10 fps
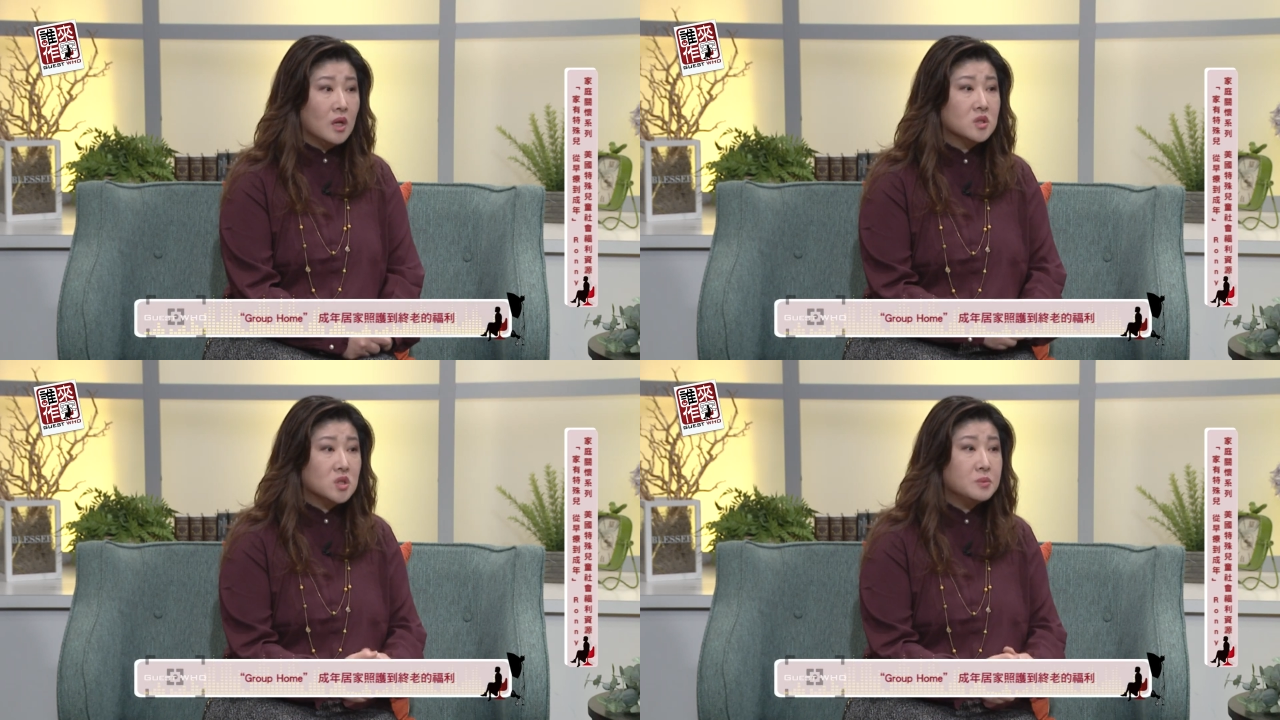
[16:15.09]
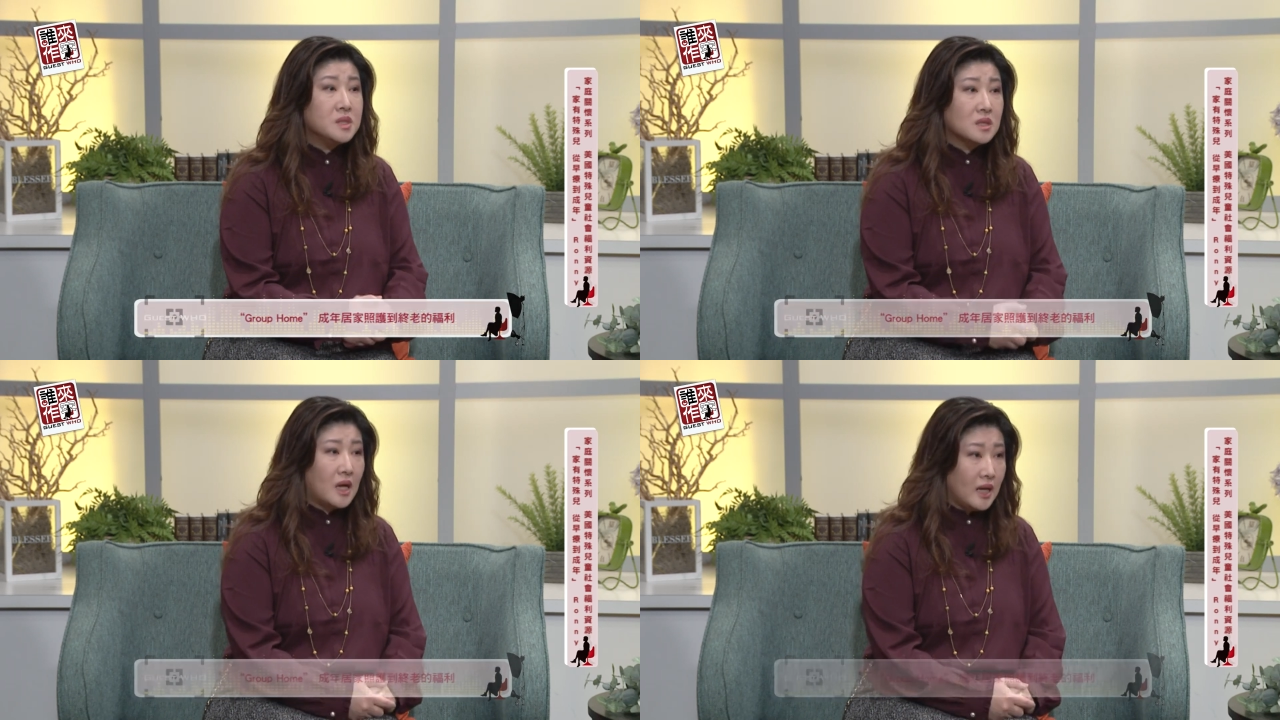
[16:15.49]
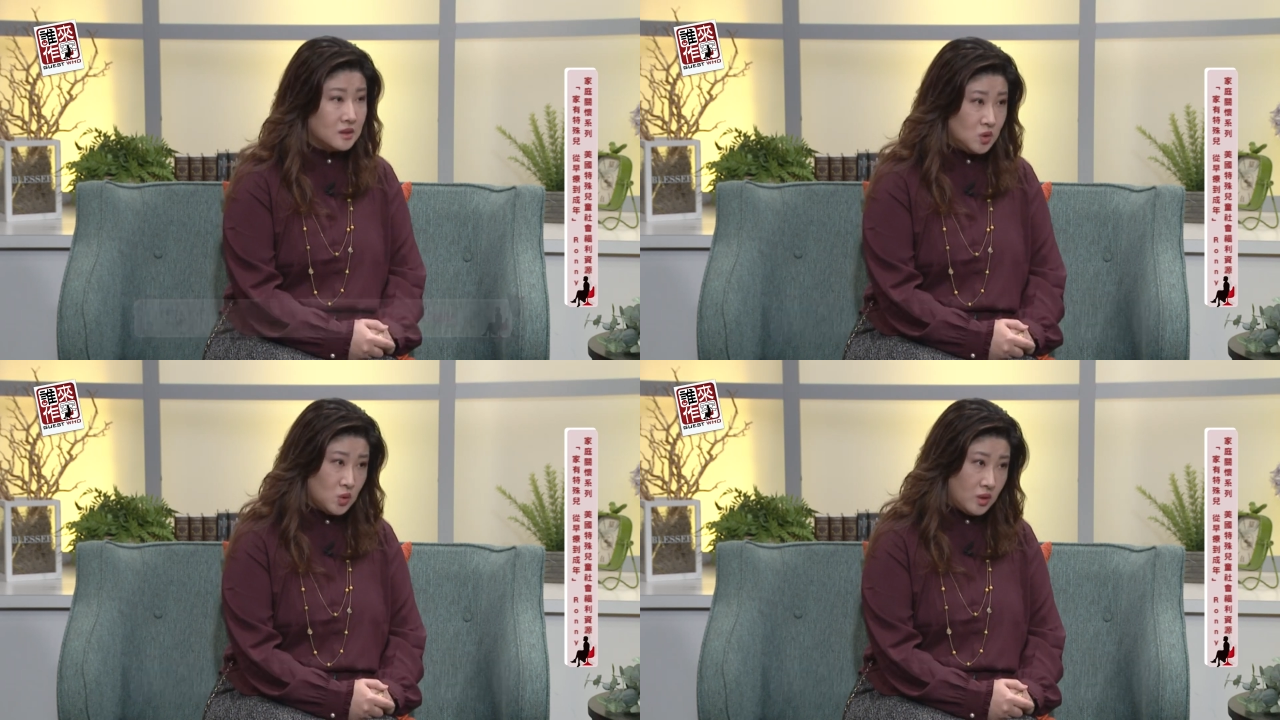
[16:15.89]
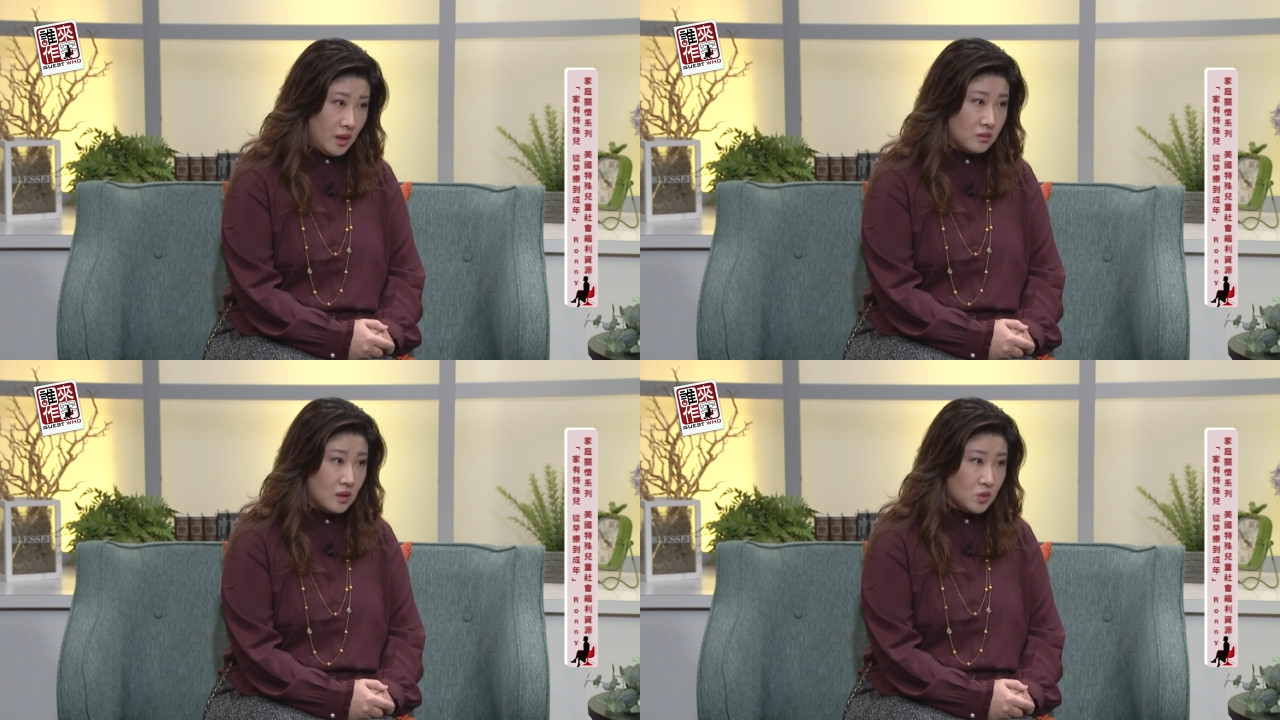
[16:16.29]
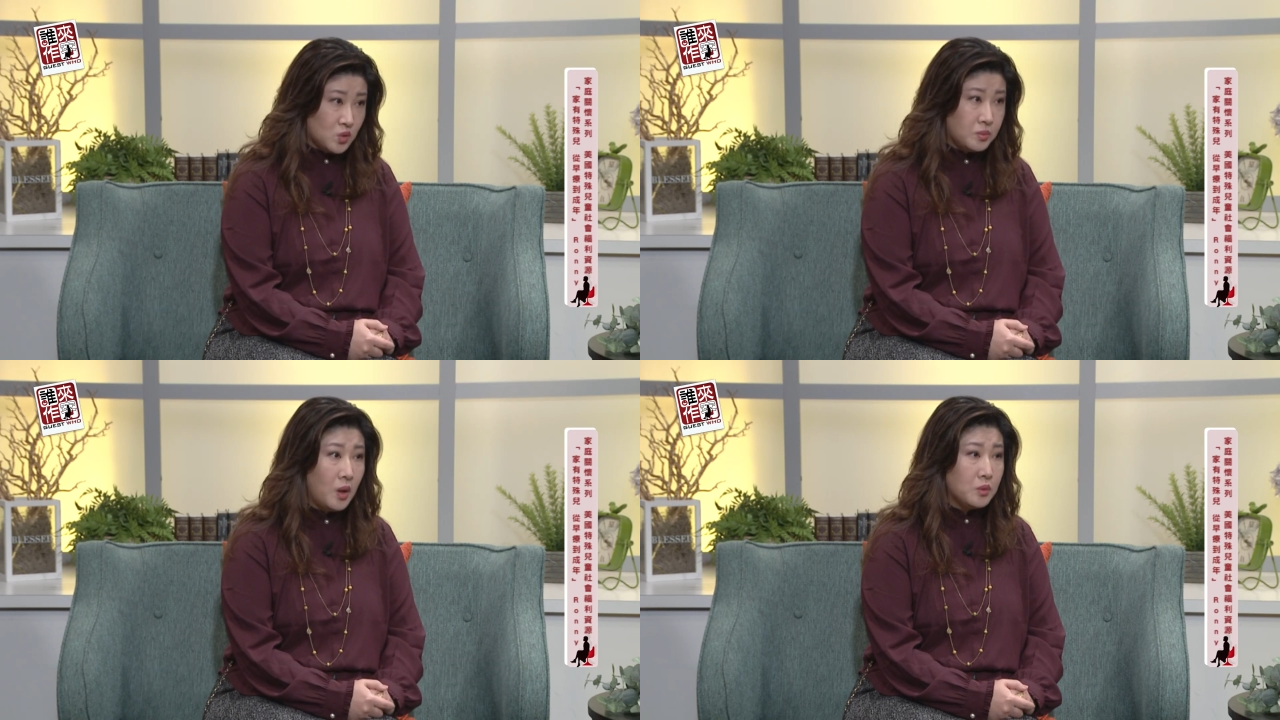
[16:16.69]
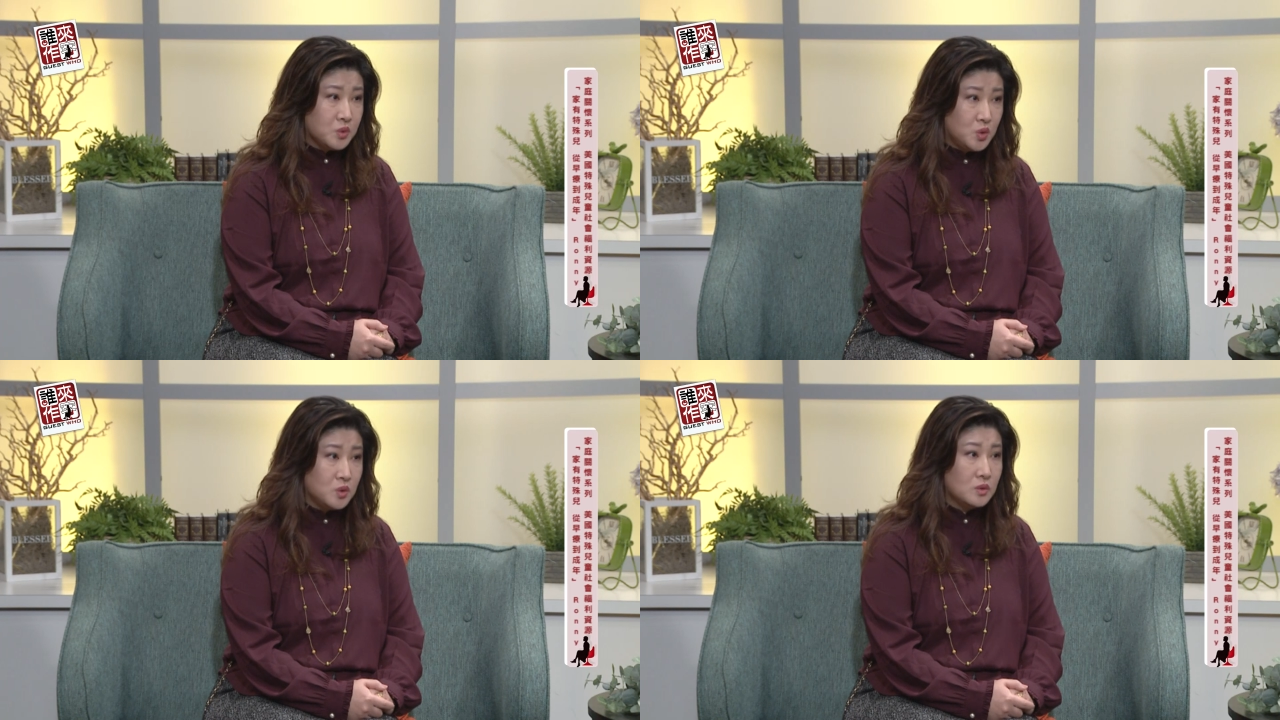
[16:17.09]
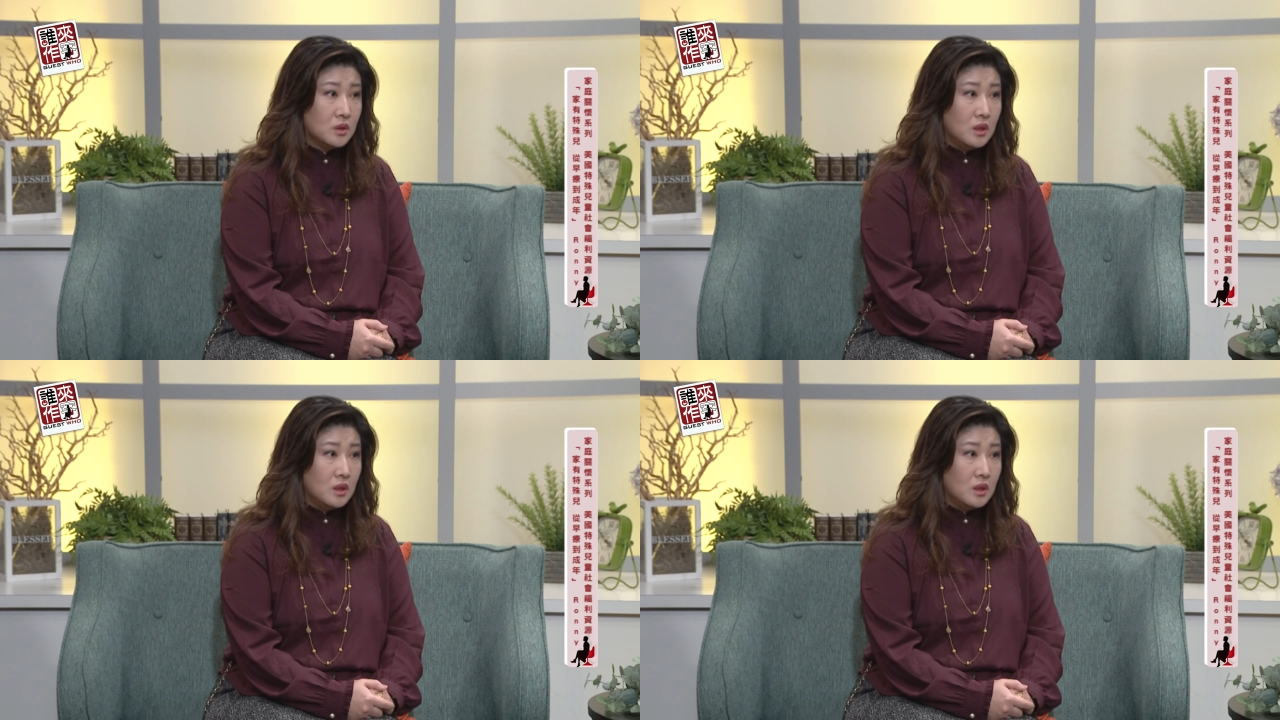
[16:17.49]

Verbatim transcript: 势必这个孩子就得要到 group home 去，